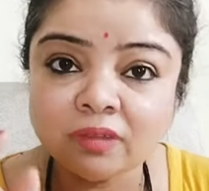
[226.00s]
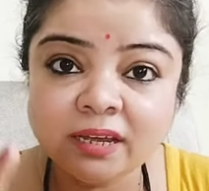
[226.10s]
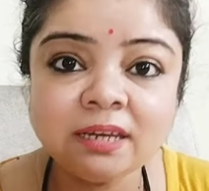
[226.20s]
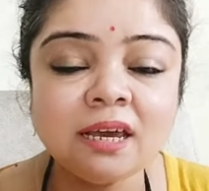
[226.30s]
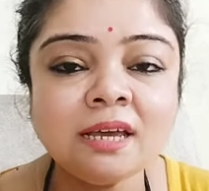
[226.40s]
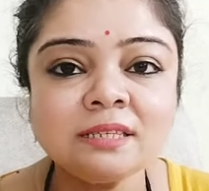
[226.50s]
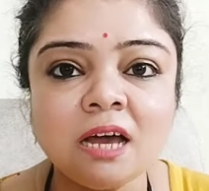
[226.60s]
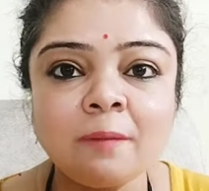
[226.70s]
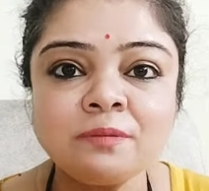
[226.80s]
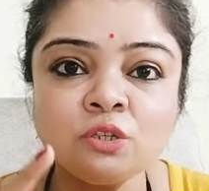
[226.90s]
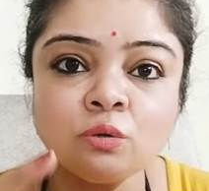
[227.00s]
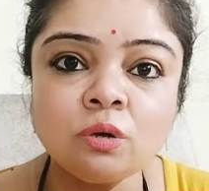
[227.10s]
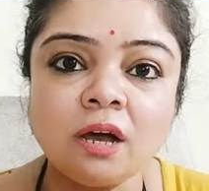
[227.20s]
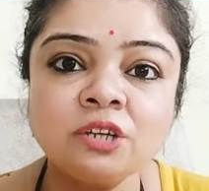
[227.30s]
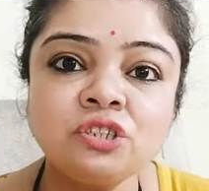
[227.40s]
इनके हिसाब से जो
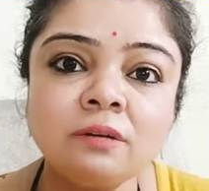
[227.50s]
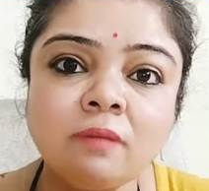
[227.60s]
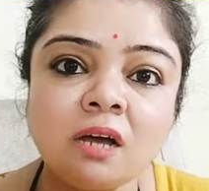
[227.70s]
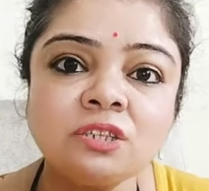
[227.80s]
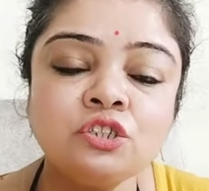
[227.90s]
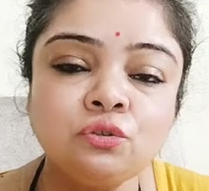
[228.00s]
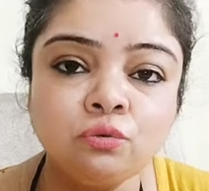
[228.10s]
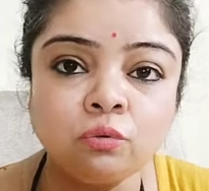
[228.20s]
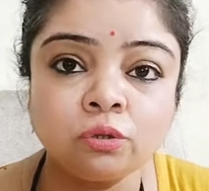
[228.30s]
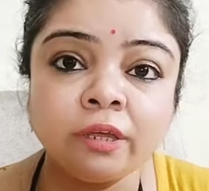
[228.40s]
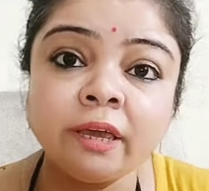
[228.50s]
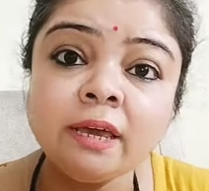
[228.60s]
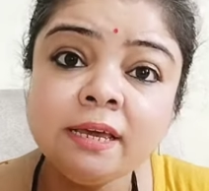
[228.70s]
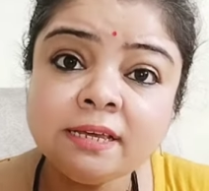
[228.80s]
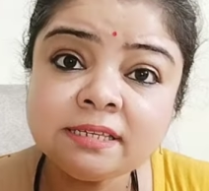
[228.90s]
अक्षर माँ से शुरू होते
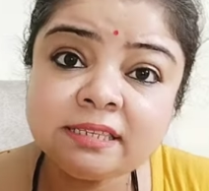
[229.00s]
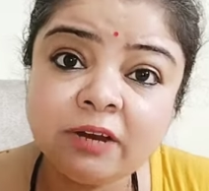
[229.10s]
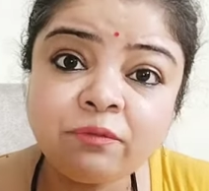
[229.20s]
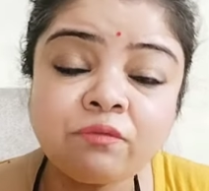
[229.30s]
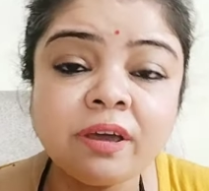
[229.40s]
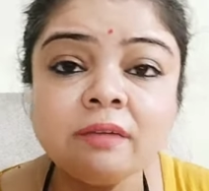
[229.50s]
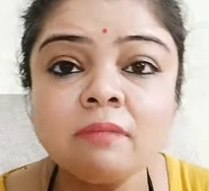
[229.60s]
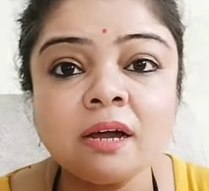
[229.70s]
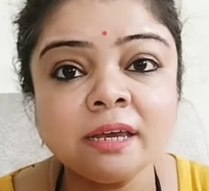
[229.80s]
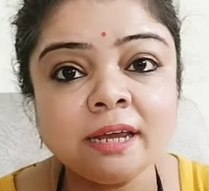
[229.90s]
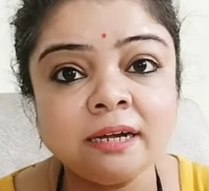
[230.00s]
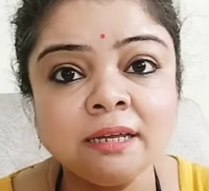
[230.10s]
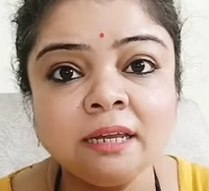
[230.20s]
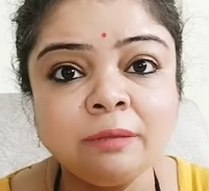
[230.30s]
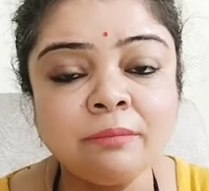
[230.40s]
हैं सिर्फ वही माँ के
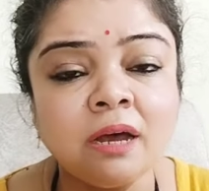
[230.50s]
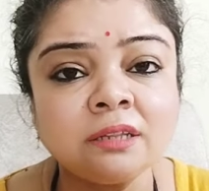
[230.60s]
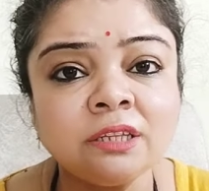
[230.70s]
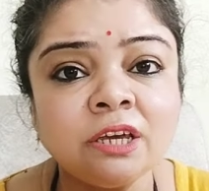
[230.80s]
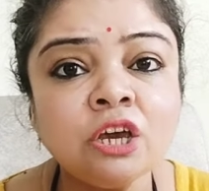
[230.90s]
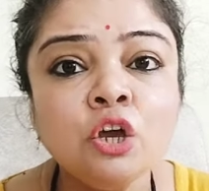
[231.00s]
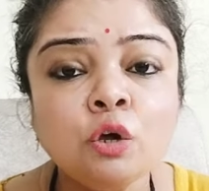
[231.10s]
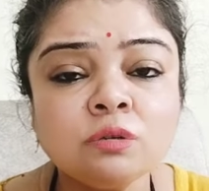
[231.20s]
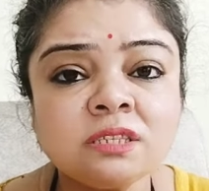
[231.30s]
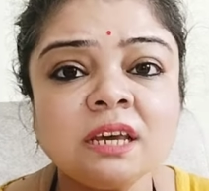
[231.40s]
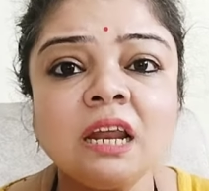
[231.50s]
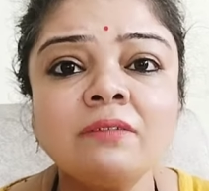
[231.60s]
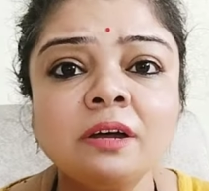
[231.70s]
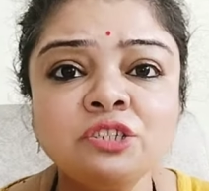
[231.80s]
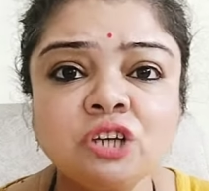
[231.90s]
कैटेगरी में आते हैं उसके
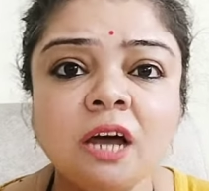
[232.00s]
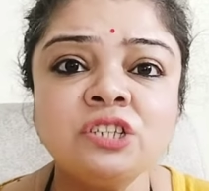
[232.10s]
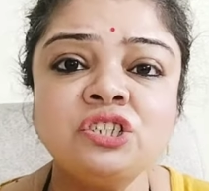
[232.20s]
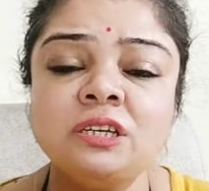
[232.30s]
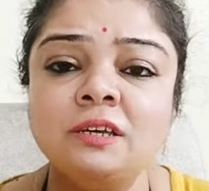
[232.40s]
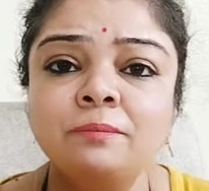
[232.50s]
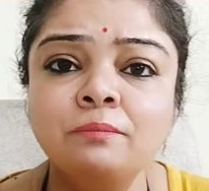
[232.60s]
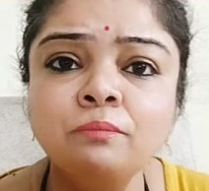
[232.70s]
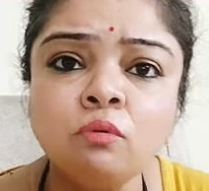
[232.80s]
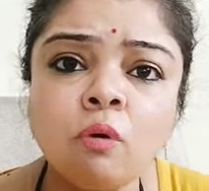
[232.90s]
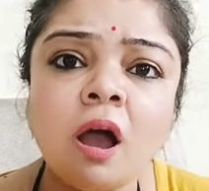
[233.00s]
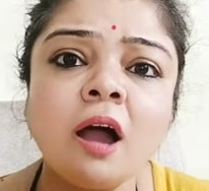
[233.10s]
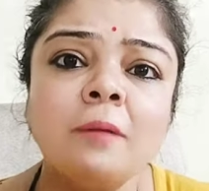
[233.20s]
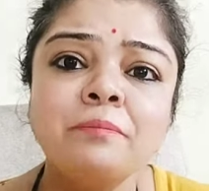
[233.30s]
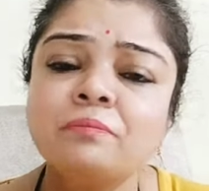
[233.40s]
अलावा चाची
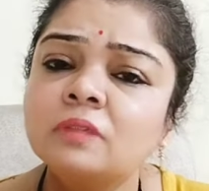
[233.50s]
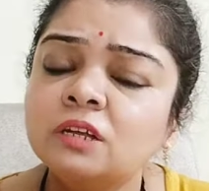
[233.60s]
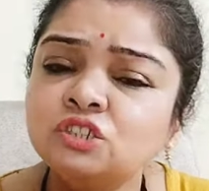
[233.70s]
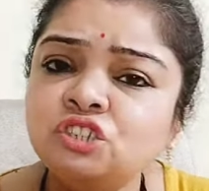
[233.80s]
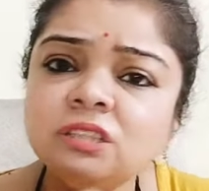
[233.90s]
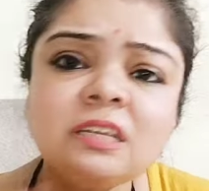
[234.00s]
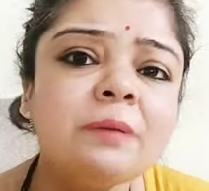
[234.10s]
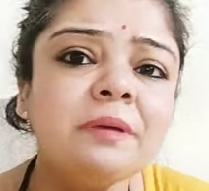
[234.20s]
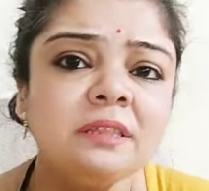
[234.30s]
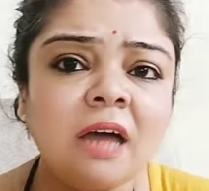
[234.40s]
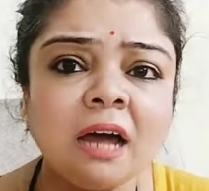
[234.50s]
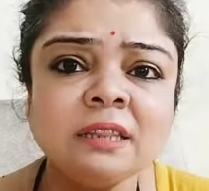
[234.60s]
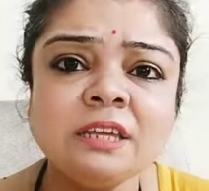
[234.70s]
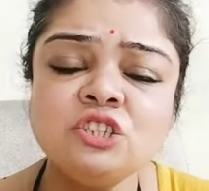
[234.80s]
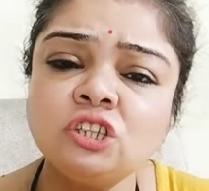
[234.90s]
बुआ जितने भी
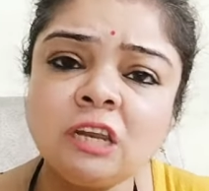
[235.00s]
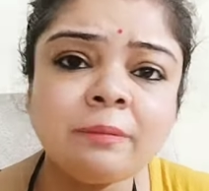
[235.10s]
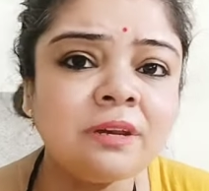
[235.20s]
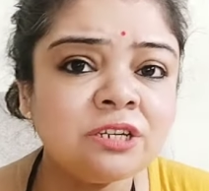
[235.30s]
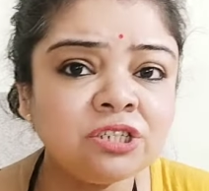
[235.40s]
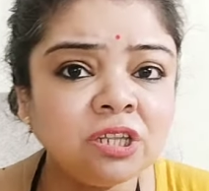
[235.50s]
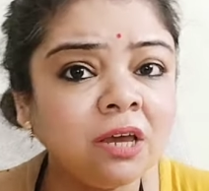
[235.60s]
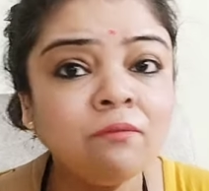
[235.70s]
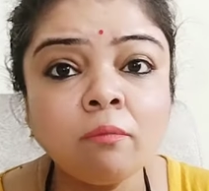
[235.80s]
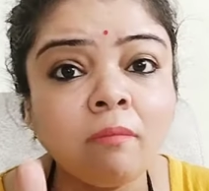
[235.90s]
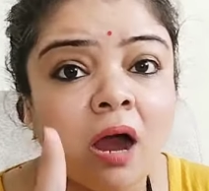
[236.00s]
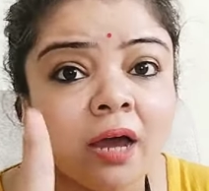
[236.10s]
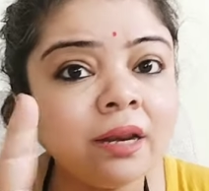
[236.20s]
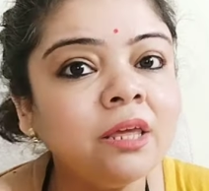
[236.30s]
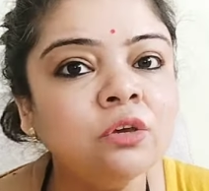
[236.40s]
दादी जितने भी रिश्ते हैं वो
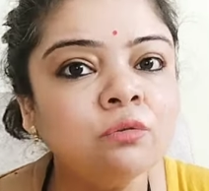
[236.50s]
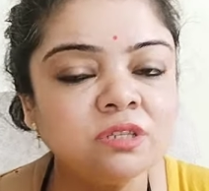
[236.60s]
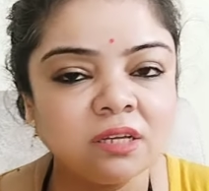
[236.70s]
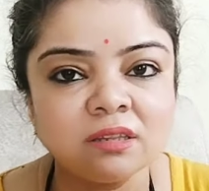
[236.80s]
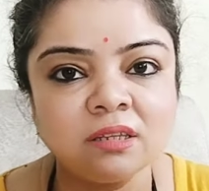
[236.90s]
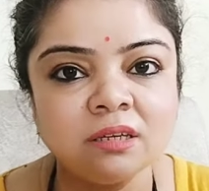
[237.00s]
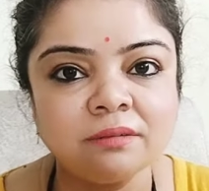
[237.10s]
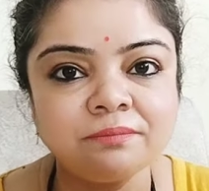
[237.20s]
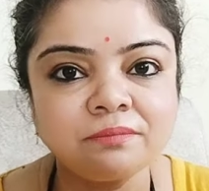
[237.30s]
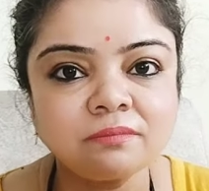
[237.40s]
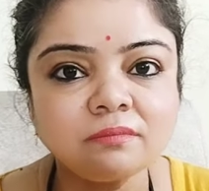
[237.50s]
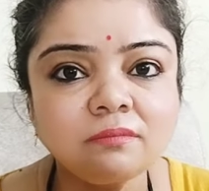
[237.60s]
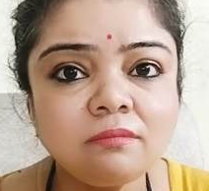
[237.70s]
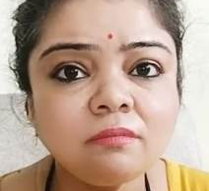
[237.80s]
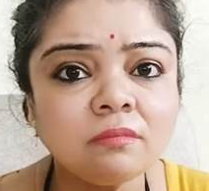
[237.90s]
माँ नहीं हो सकती है
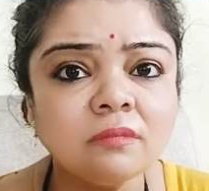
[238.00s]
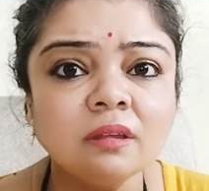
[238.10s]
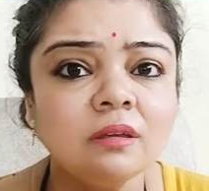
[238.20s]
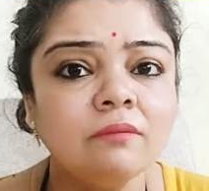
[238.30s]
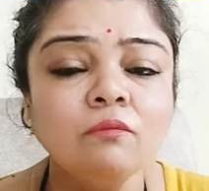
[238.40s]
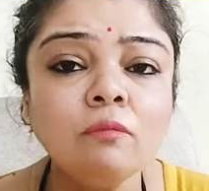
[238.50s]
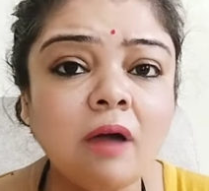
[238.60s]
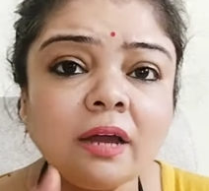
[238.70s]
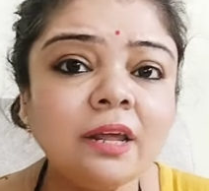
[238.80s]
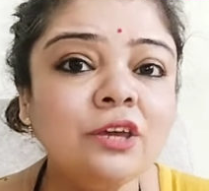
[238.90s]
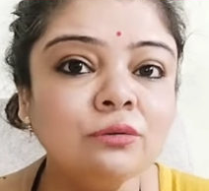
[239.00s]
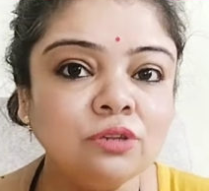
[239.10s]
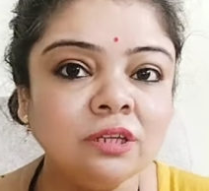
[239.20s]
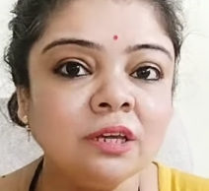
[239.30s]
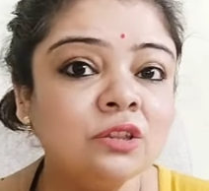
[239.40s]
वो माँ नहीं
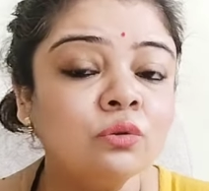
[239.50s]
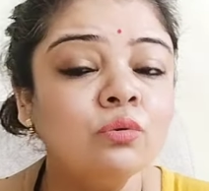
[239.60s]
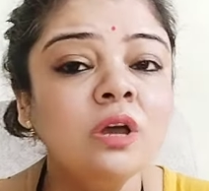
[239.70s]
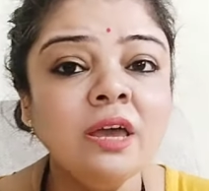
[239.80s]
होती हैं तो